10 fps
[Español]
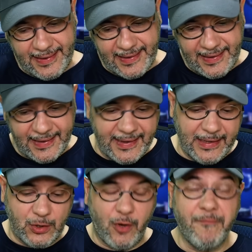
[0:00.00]
En
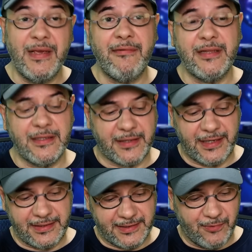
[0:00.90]
el 2023,